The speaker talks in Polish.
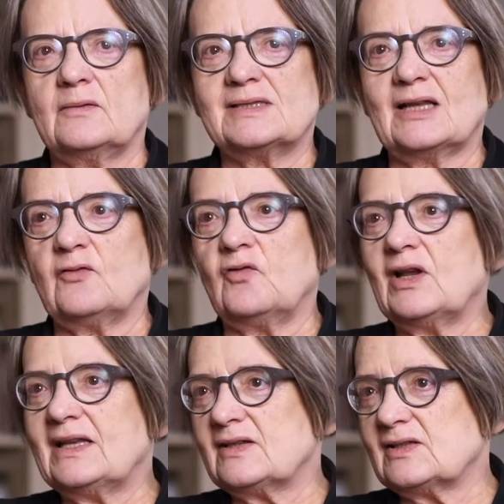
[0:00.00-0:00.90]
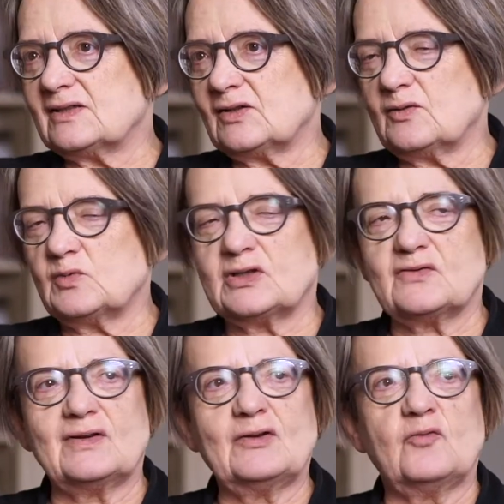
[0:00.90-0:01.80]
y, zadowolenie ze strony
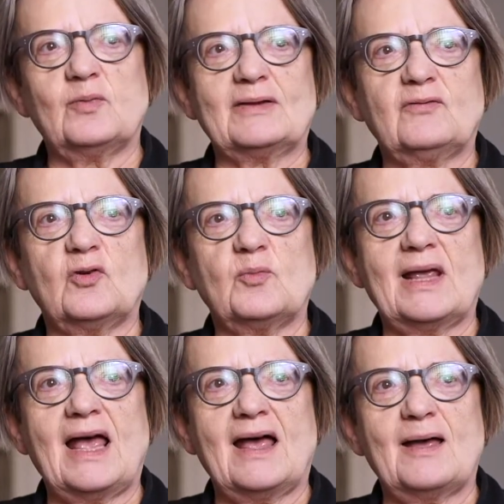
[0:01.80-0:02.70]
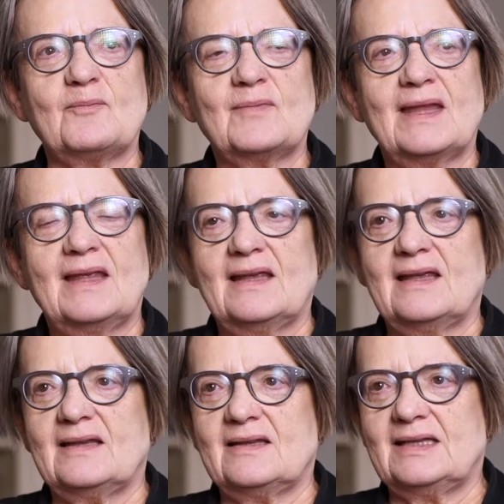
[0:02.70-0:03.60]
przeciwników Platformy A
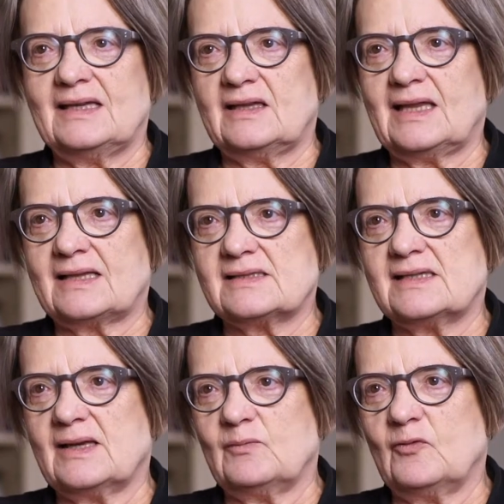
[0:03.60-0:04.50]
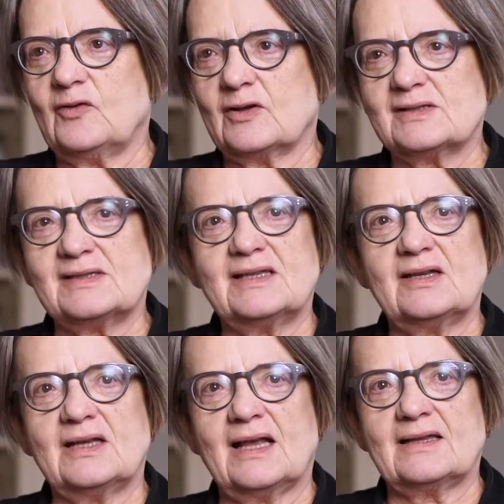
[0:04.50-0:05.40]
E, irytację, mówiąc
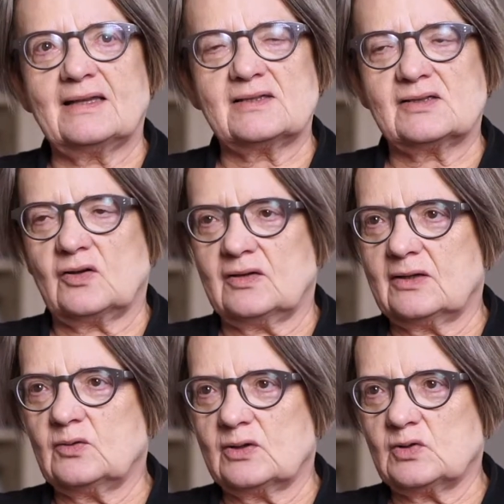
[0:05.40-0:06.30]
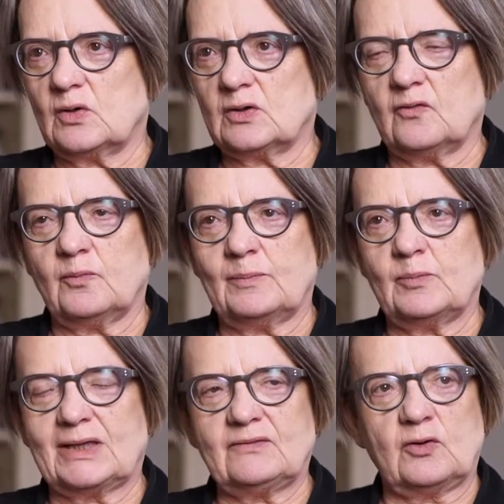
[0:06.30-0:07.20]
delikatnie, ze strony niektórych członków
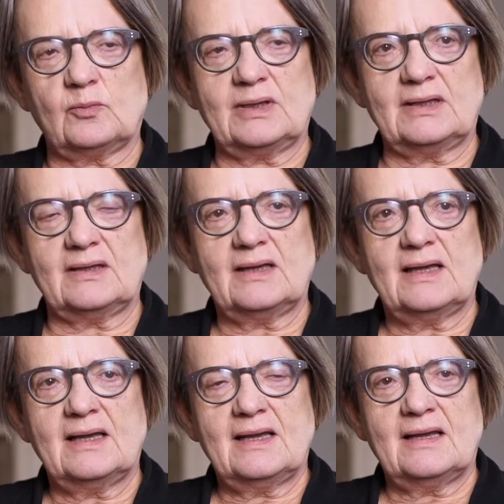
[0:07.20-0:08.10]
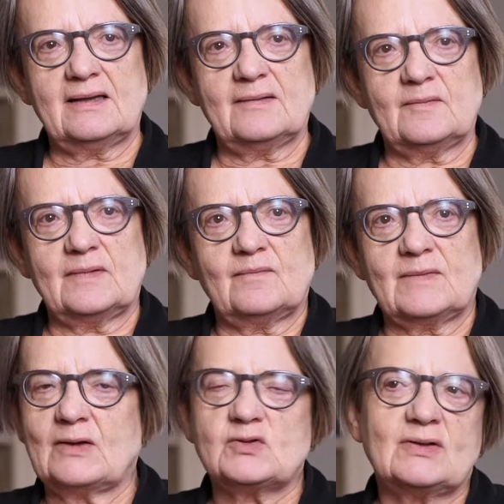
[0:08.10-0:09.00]
Platformy i e,
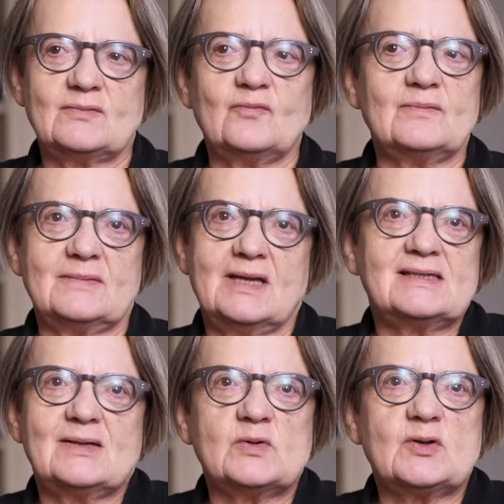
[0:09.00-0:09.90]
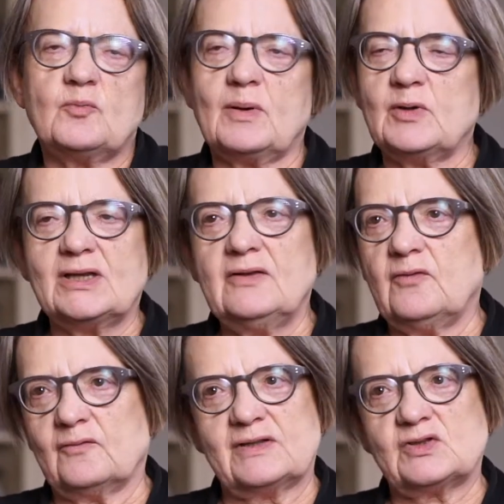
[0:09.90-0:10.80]
ja już nie jestem osobą
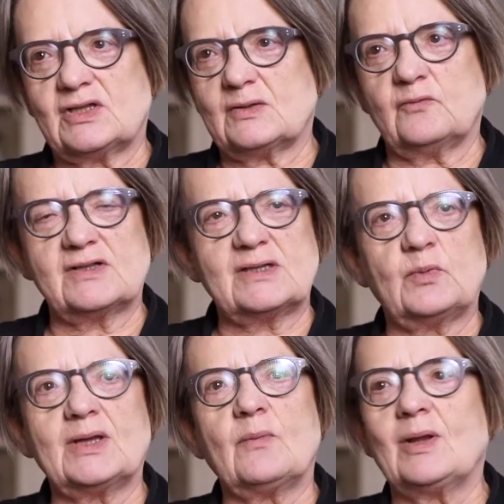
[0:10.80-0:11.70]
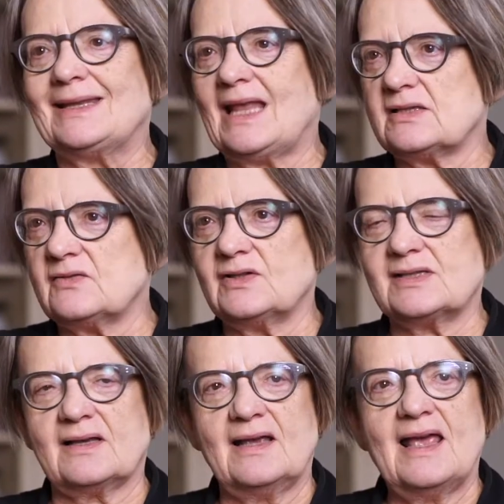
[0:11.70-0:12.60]
pamiętliwą, więc szczerze mówiąc nie pamiętam ani nazwisk,